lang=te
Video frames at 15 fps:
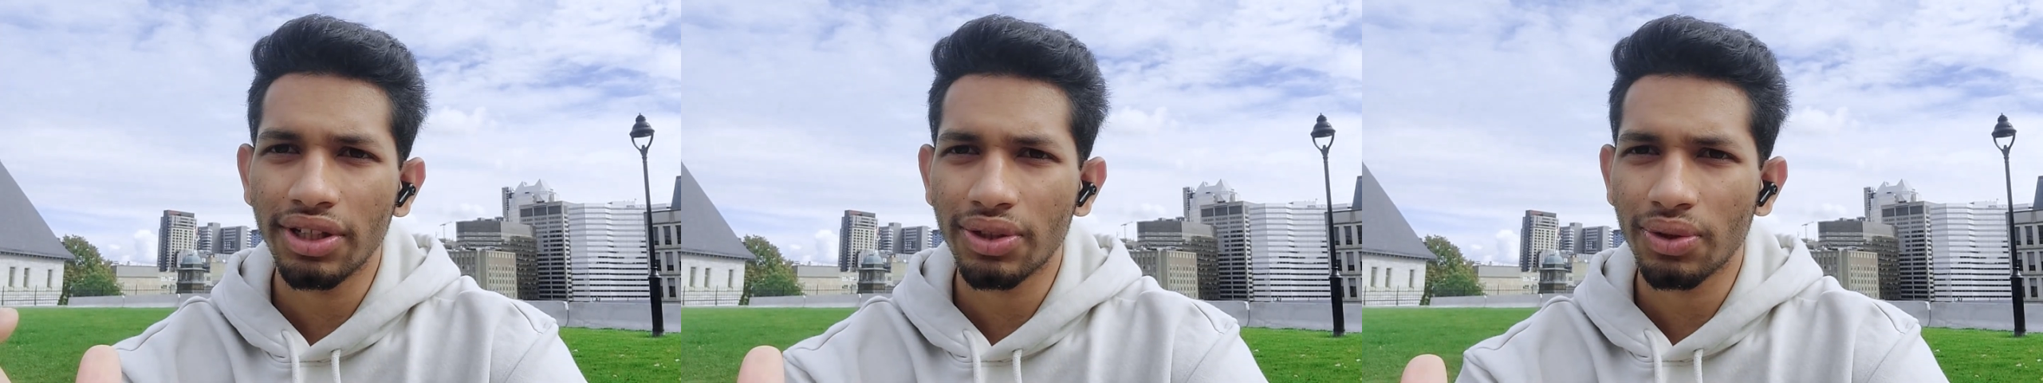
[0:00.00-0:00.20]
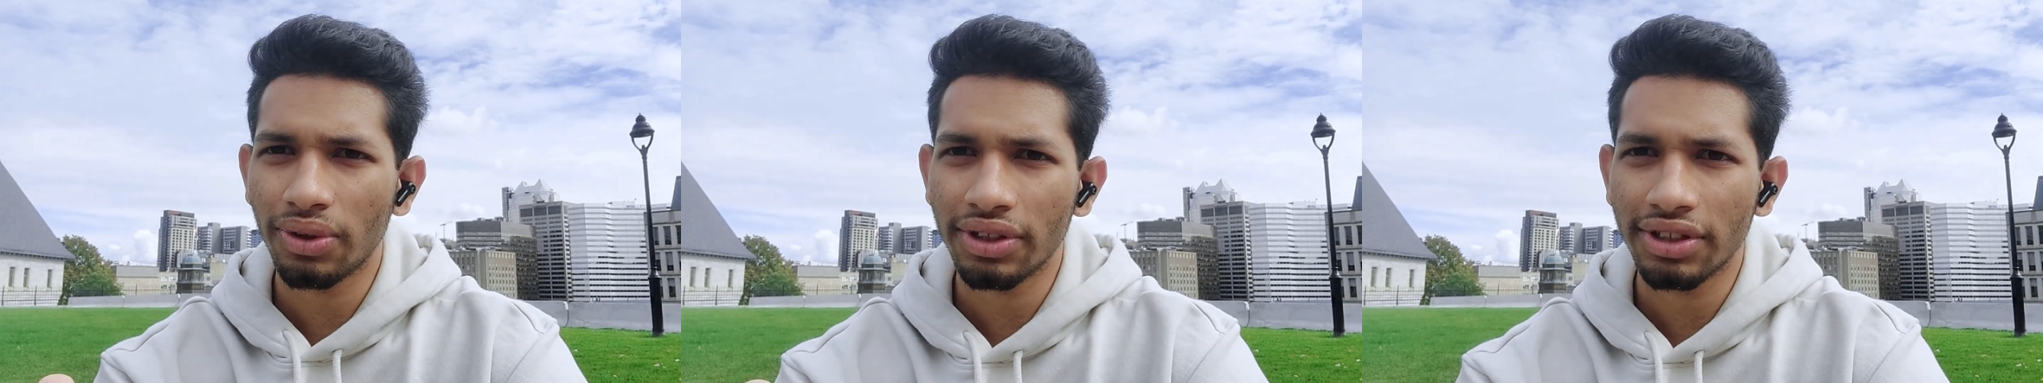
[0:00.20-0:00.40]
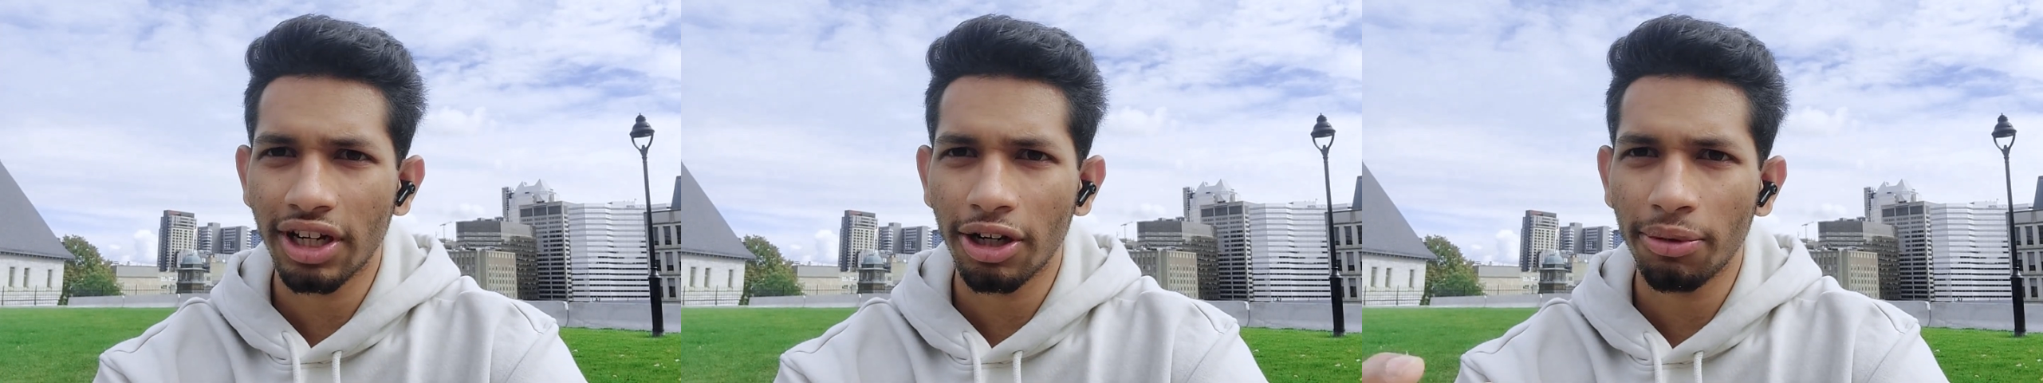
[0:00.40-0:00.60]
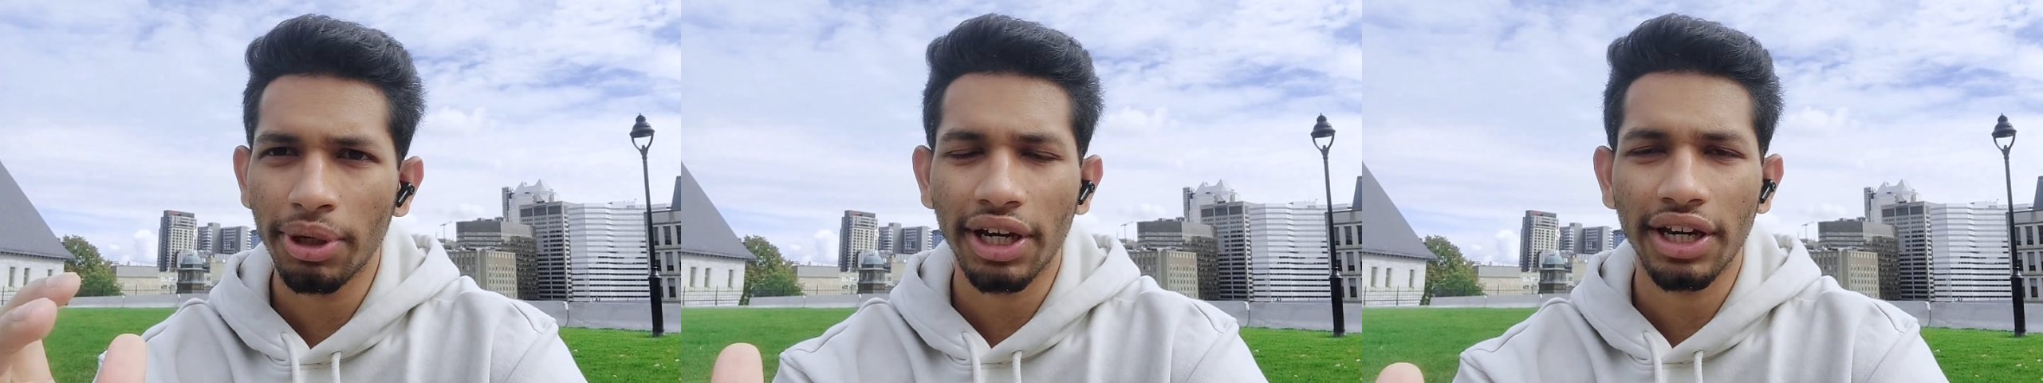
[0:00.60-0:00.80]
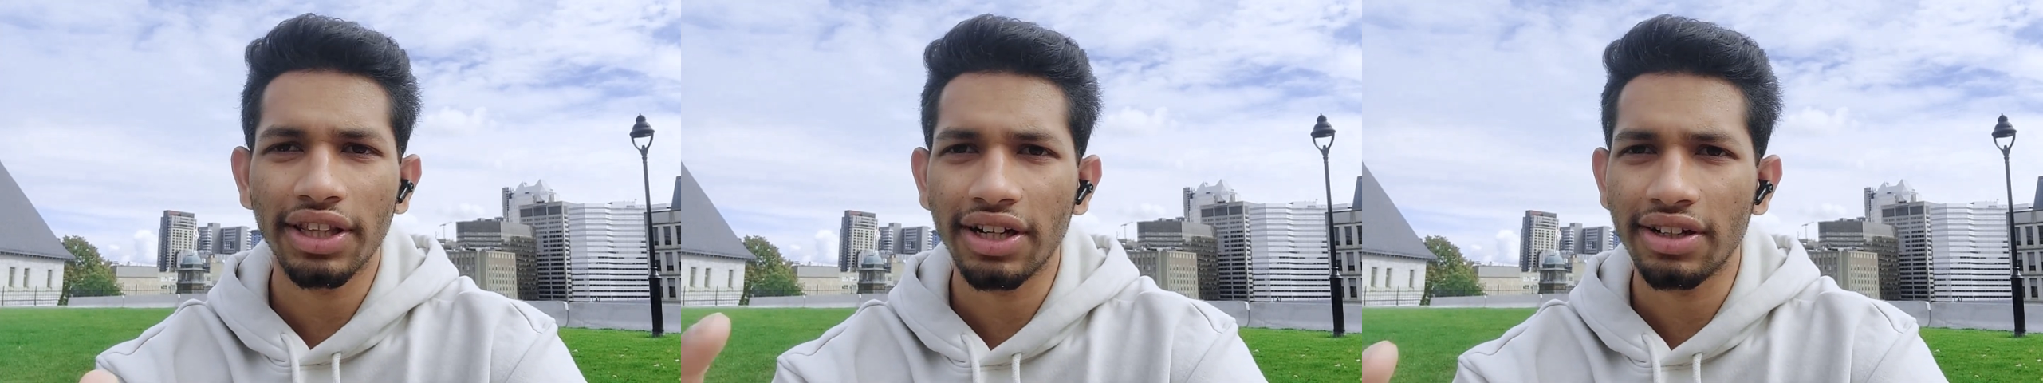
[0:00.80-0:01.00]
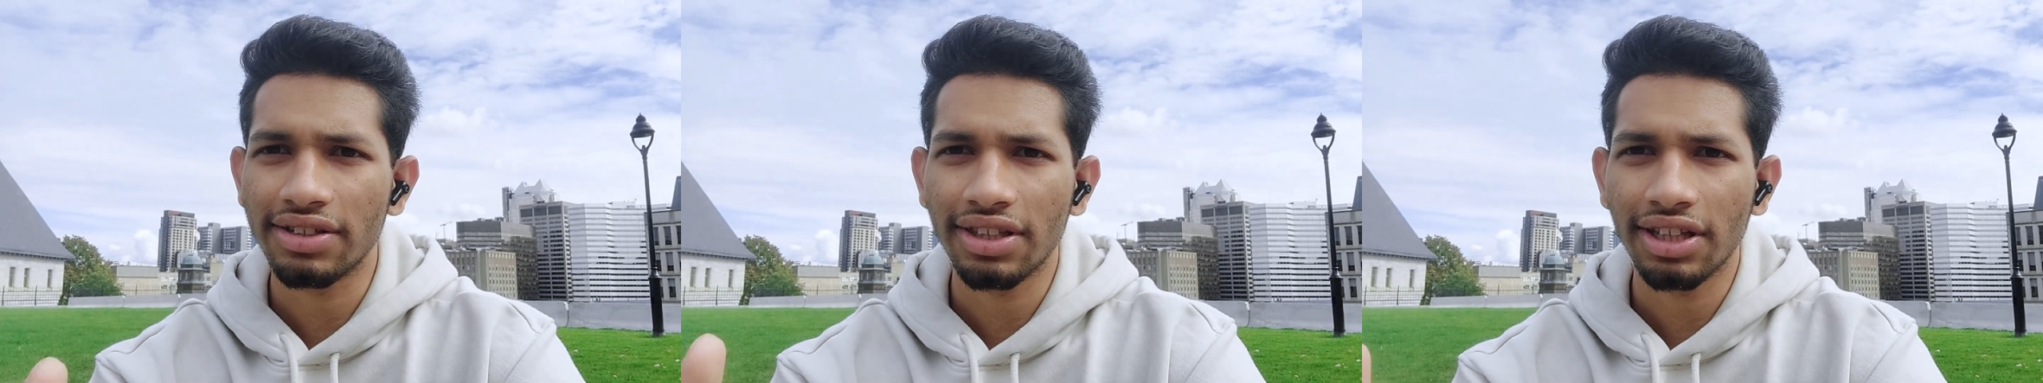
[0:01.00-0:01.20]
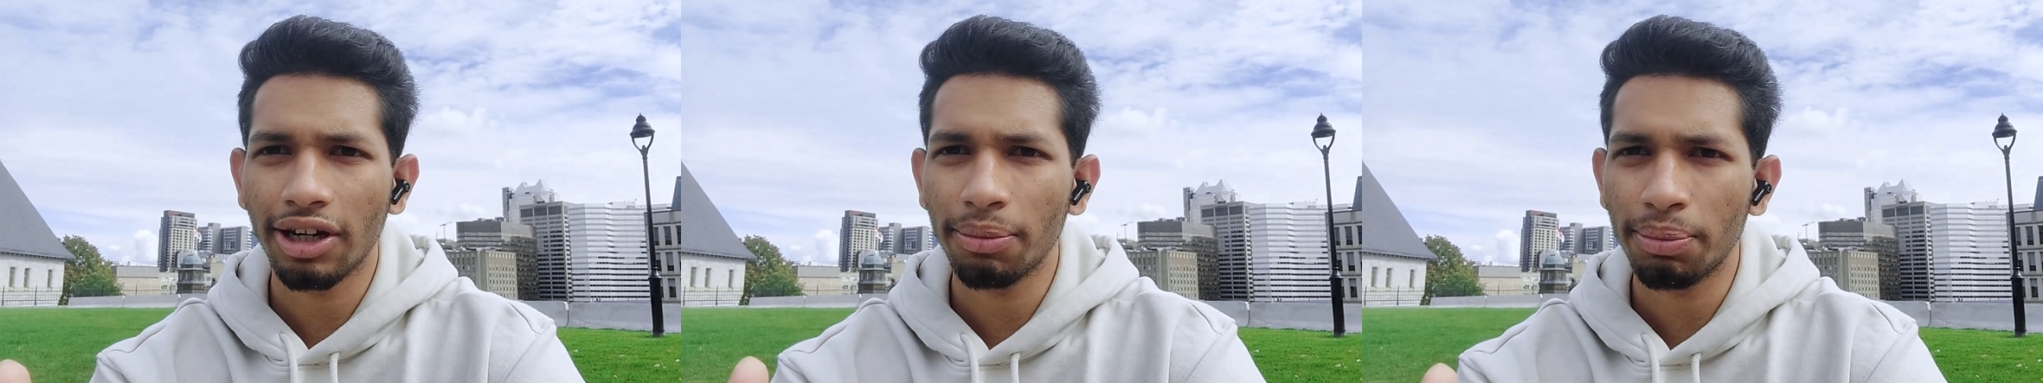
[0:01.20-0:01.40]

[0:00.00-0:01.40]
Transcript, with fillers: తీసుకున్నా సరే మీకైతే ఖచ్చితంగా